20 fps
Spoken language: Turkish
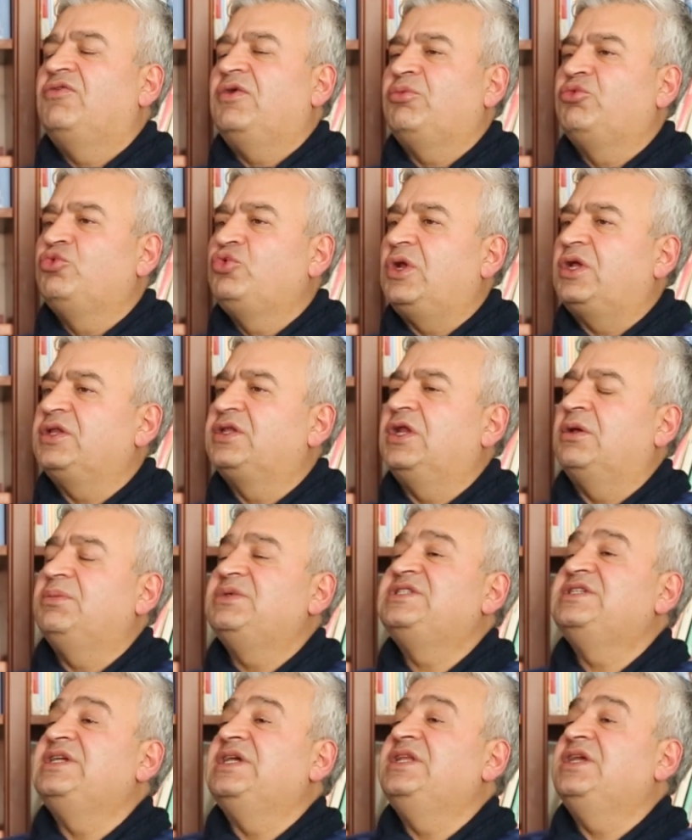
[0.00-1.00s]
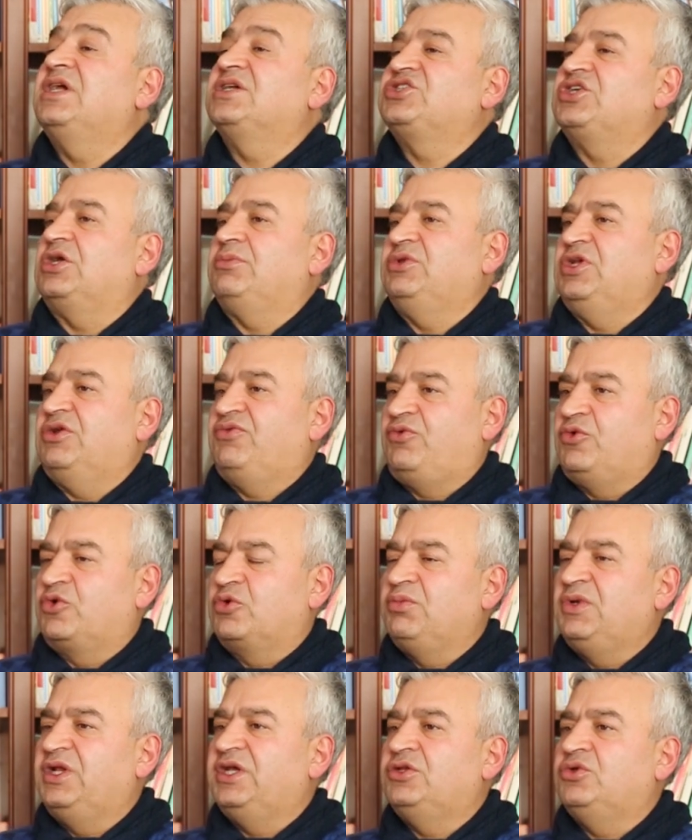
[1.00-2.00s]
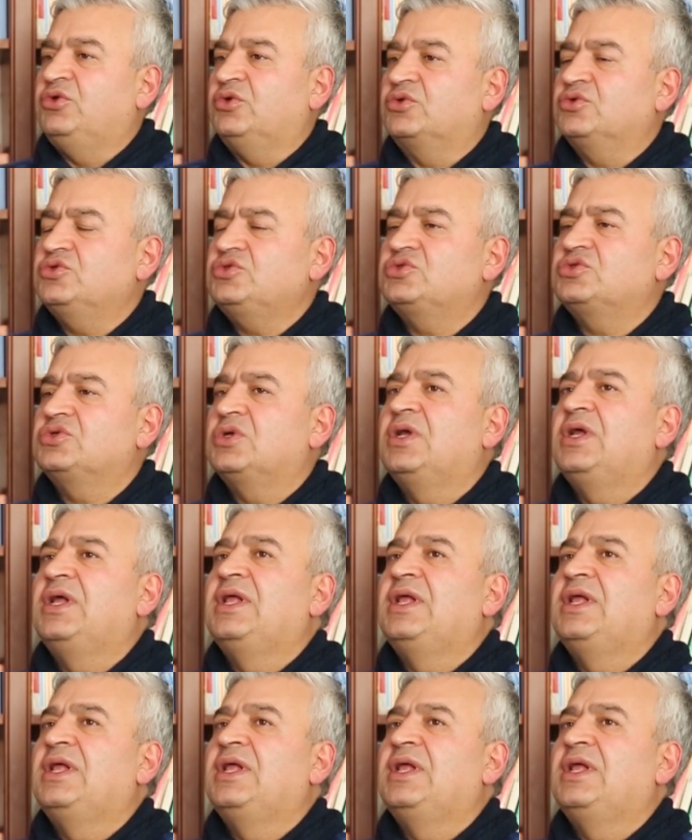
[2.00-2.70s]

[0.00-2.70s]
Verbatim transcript: Ve bunun adına biz yeni yaşam diye formüle ediyoruz.